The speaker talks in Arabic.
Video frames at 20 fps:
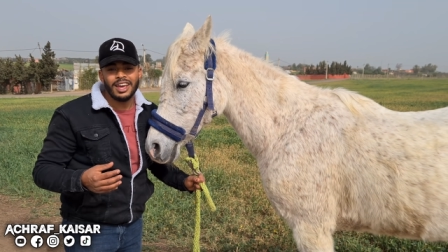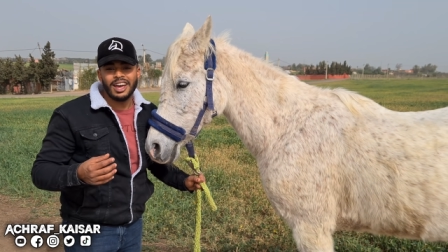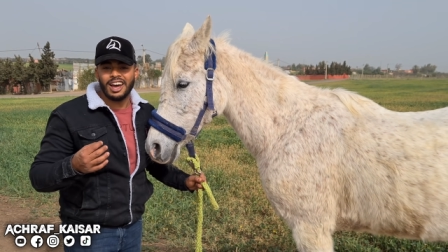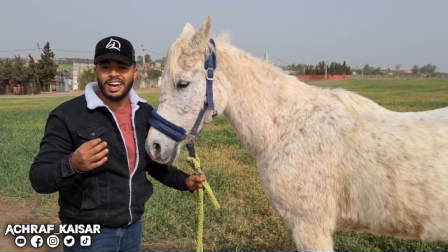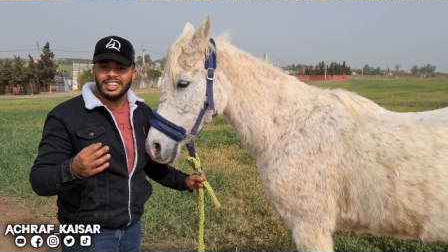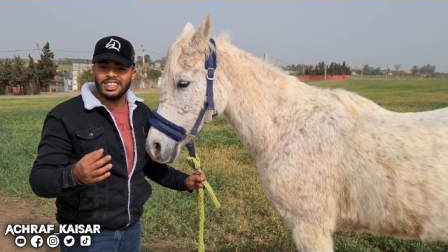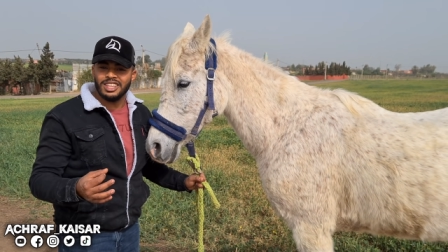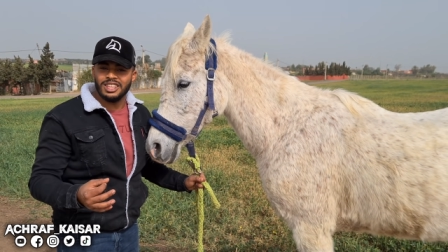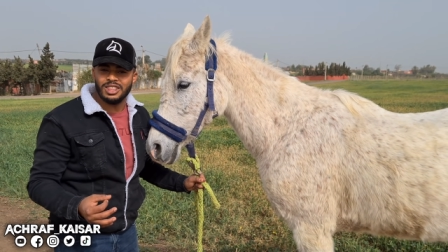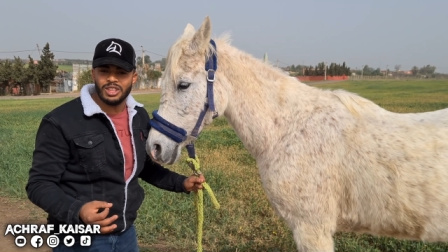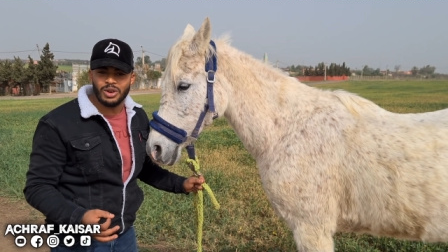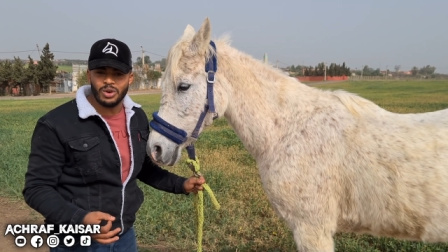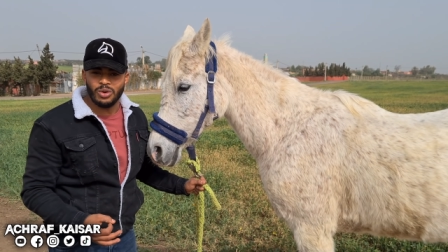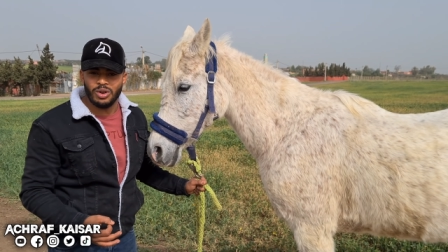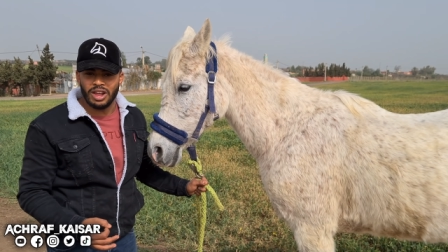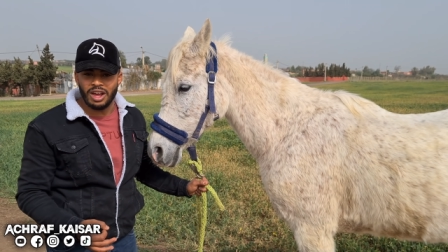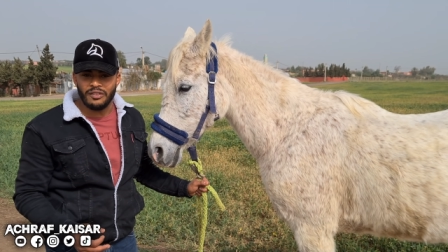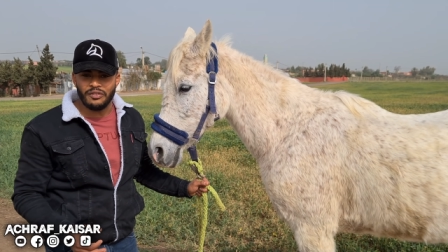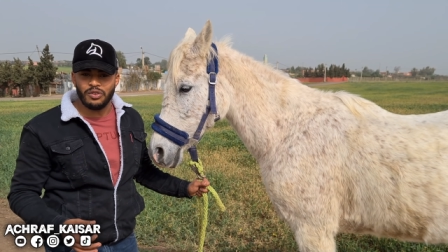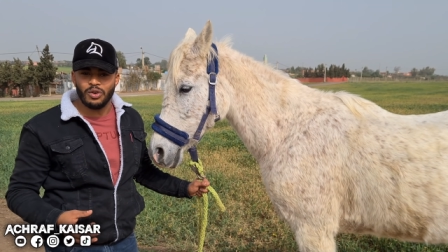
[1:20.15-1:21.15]
غادي نديروا
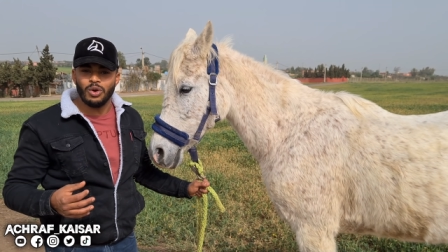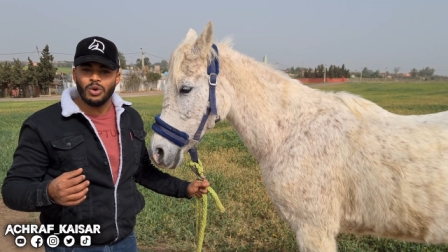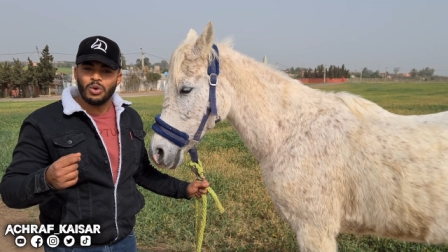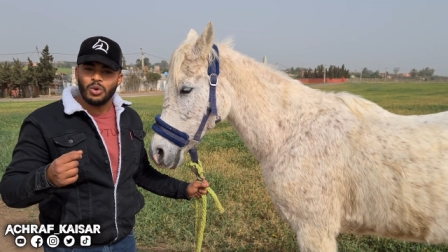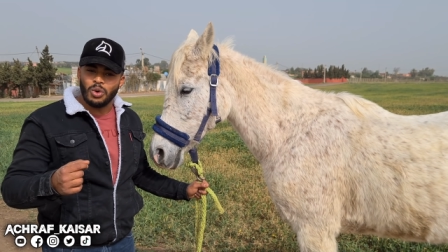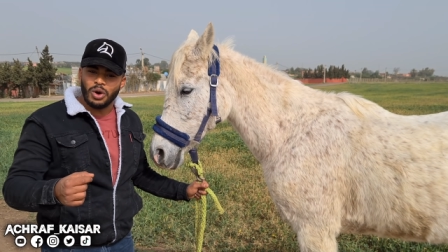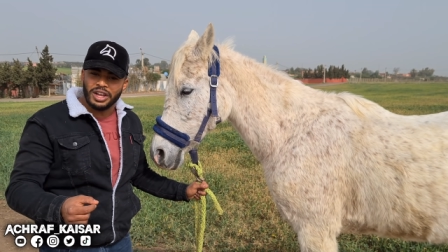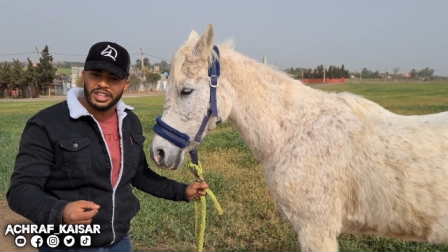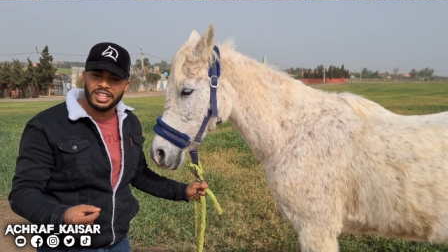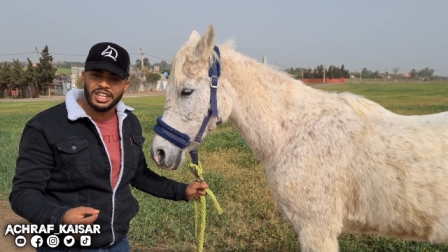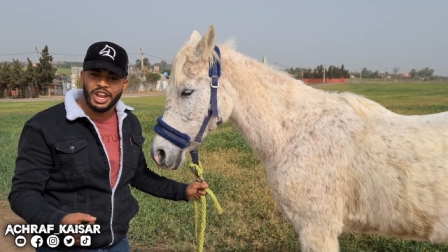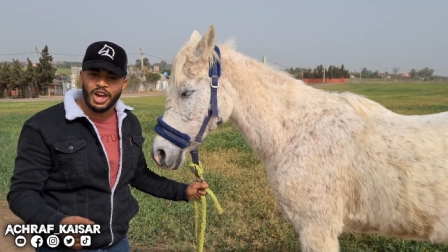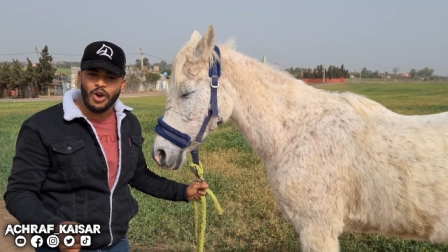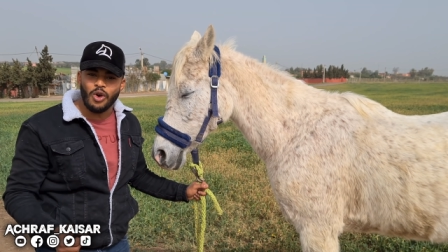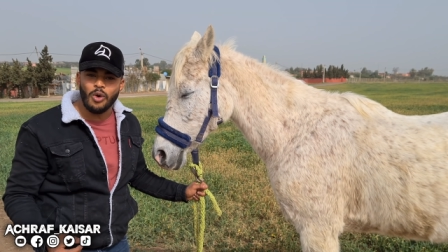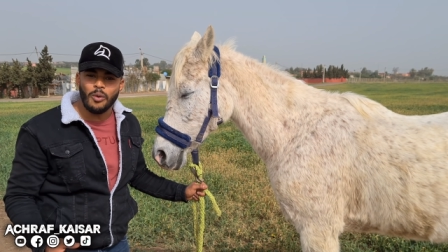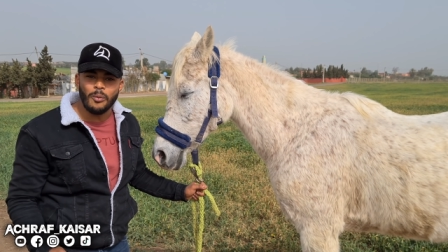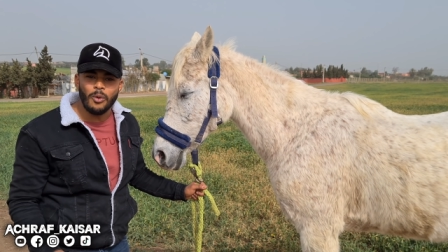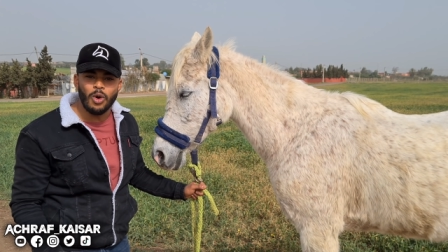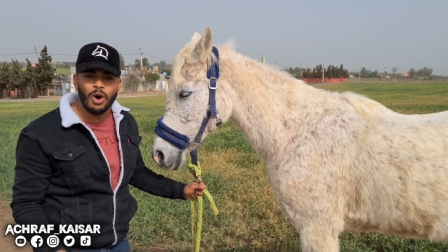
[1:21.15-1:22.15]
لها فلوق وغادي
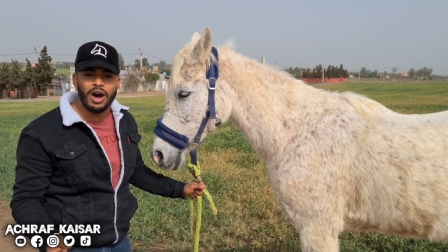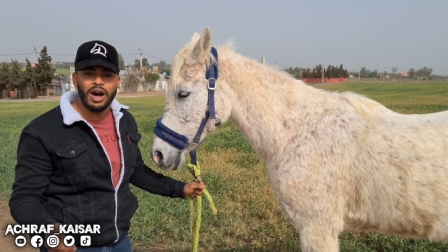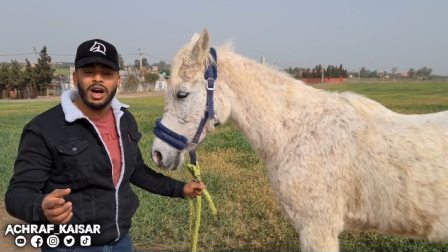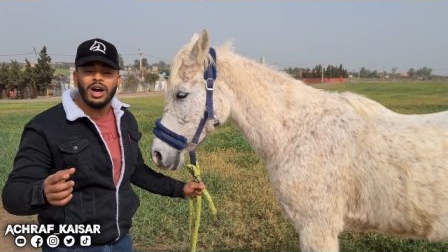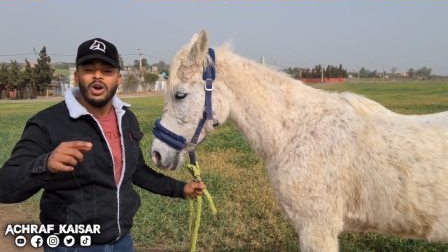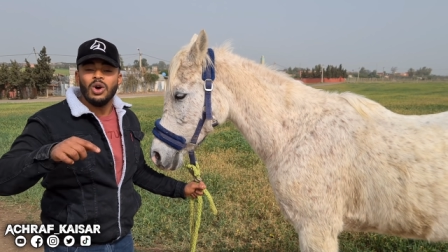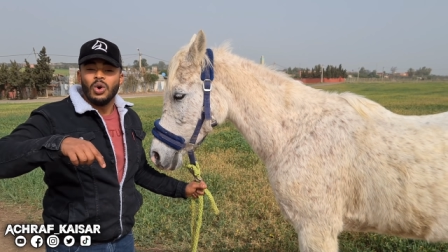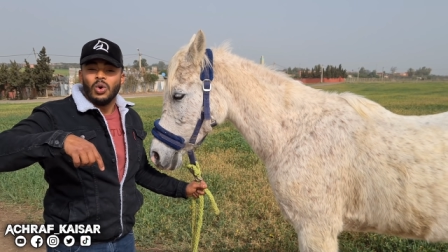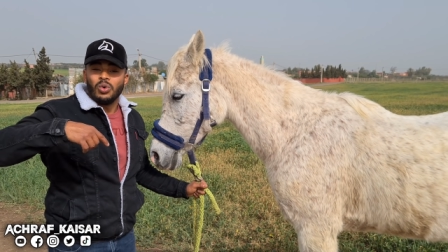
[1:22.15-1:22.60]
نعاوموها